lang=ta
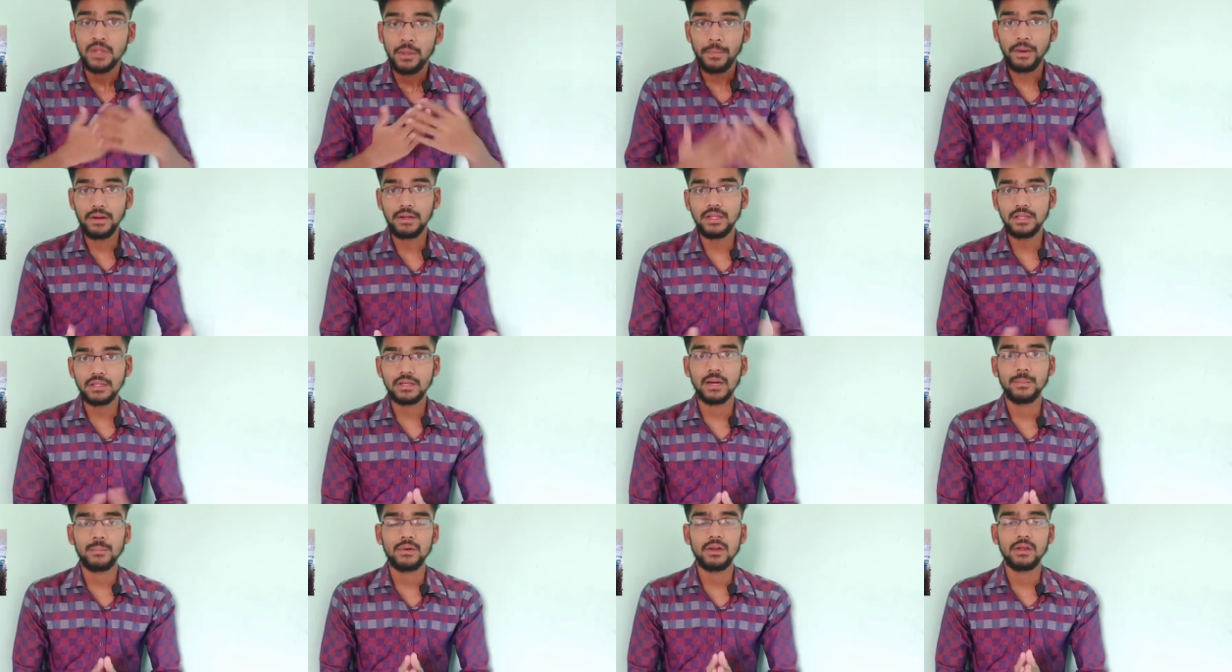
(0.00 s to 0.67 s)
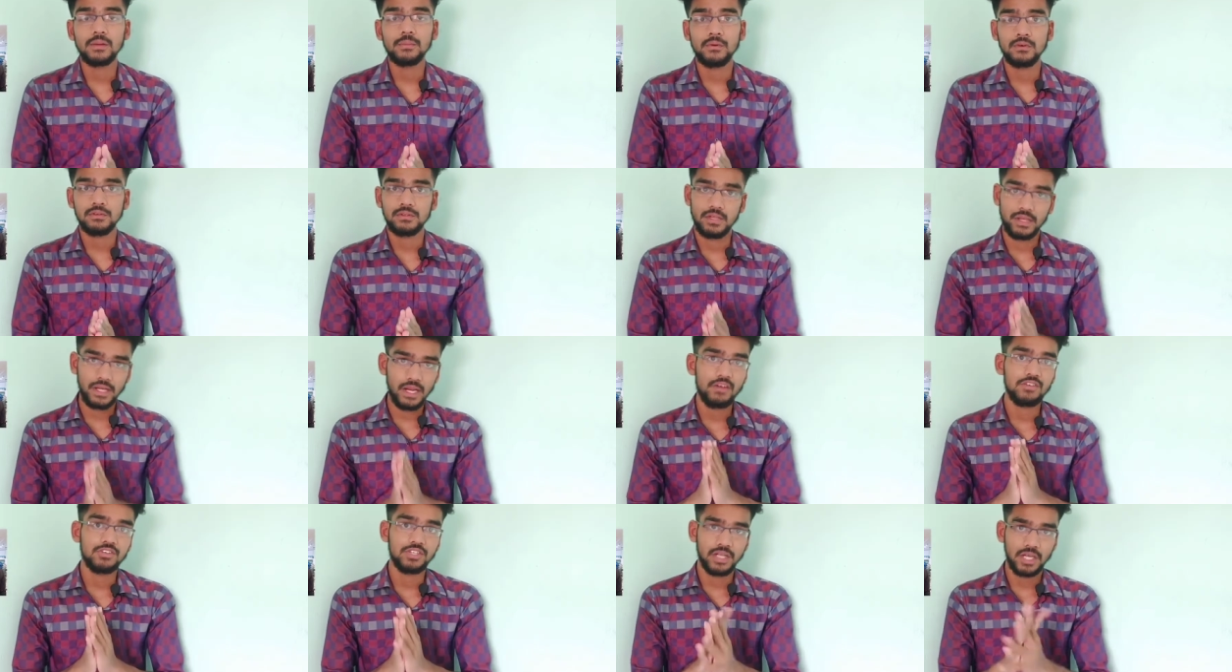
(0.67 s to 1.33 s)
பண்ணுறதுக்கப்புறம் இப்போ வந்து
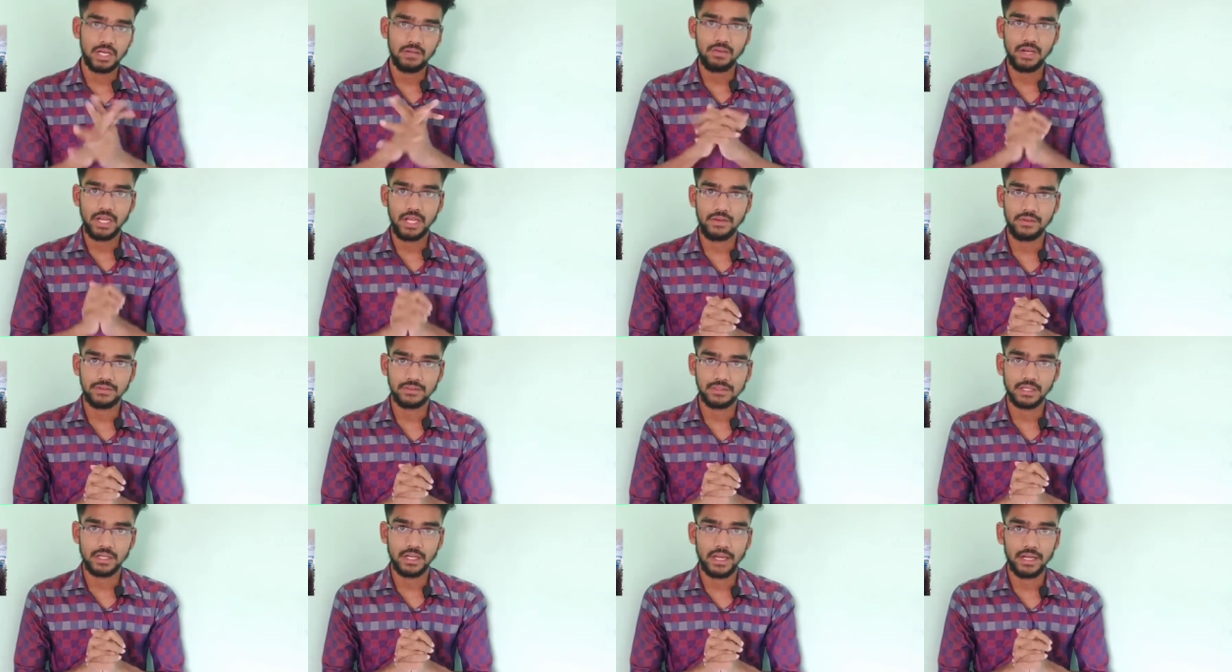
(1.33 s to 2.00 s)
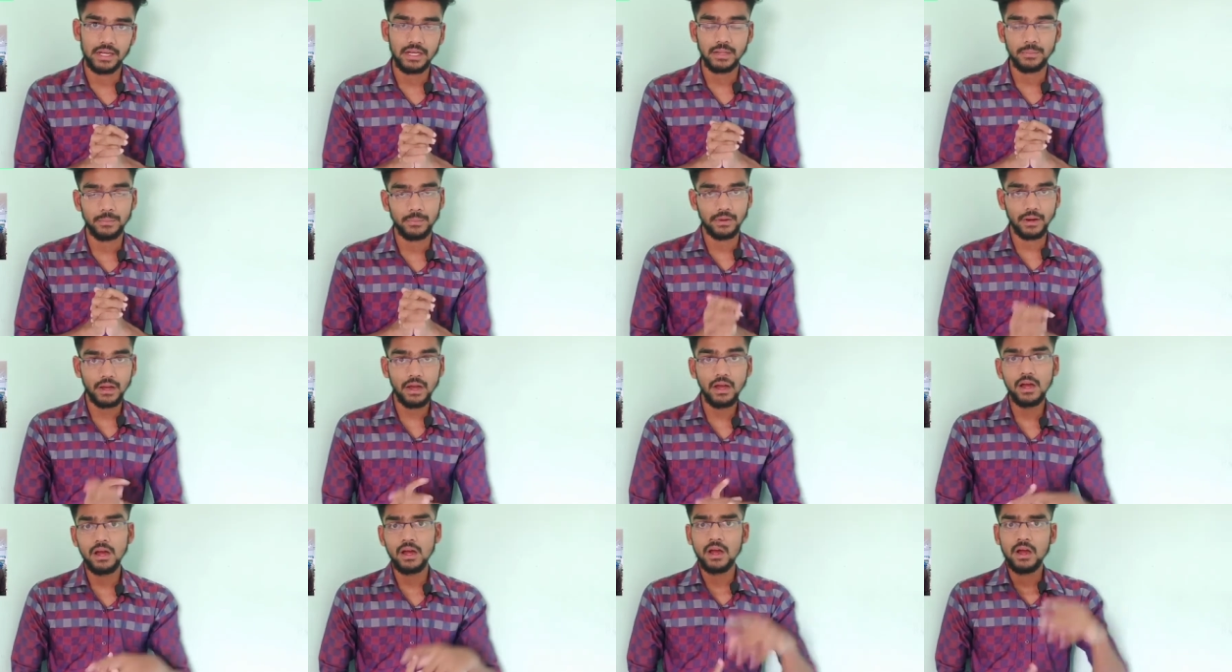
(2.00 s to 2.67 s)
நிறையா விஷயங்கள் வெளியே வந்திருக்கு என்ன
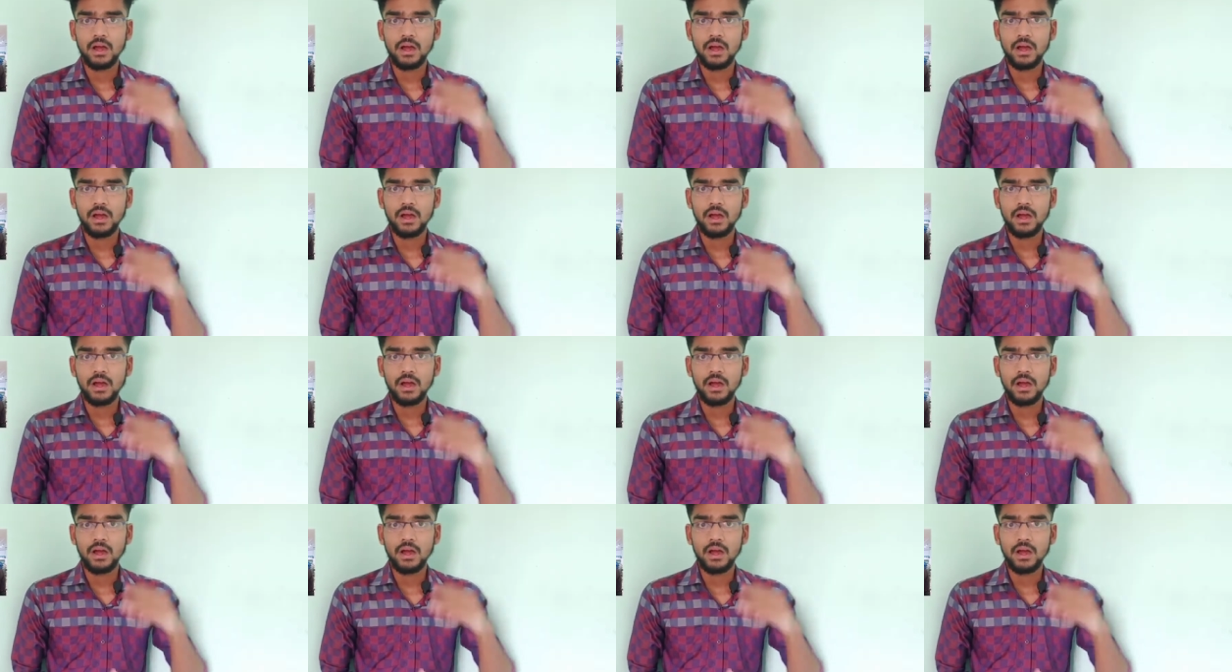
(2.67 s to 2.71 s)
அப்படின்னா